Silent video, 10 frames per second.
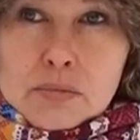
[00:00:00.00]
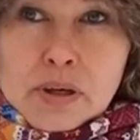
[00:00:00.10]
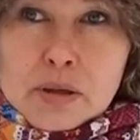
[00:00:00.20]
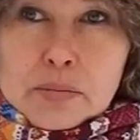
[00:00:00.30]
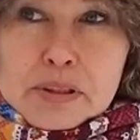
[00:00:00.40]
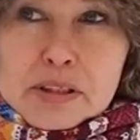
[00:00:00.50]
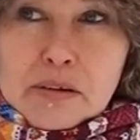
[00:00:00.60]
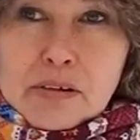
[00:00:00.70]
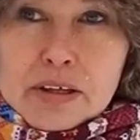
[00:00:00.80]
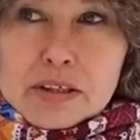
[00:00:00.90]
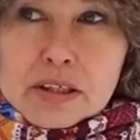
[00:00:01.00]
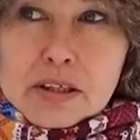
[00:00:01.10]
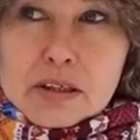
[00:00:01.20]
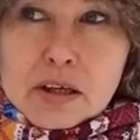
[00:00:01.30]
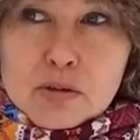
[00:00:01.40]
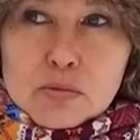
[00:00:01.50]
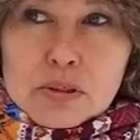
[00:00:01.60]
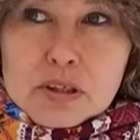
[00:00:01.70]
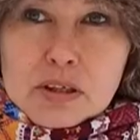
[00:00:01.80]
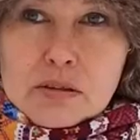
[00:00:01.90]
мои представления о
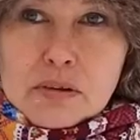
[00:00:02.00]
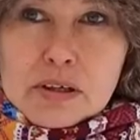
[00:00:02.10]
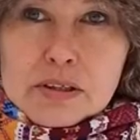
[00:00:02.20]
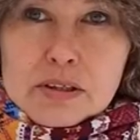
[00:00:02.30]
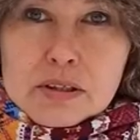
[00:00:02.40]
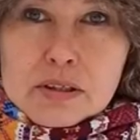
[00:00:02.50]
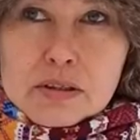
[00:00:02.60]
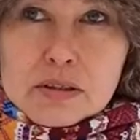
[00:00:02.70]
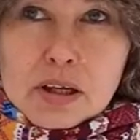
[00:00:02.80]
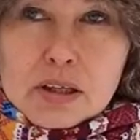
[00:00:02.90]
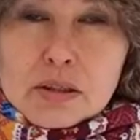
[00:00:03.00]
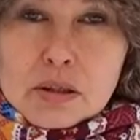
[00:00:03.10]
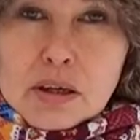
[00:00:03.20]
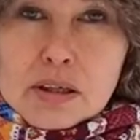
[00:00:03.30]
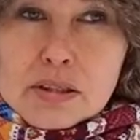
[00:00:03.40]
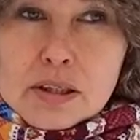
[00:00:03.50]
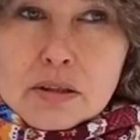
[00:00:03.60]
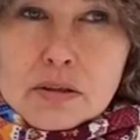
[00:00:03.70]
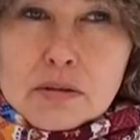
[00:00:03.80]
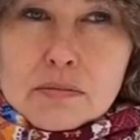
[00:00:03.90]
нем складывались из каких-то
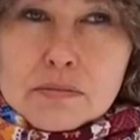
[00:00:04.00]
картинок.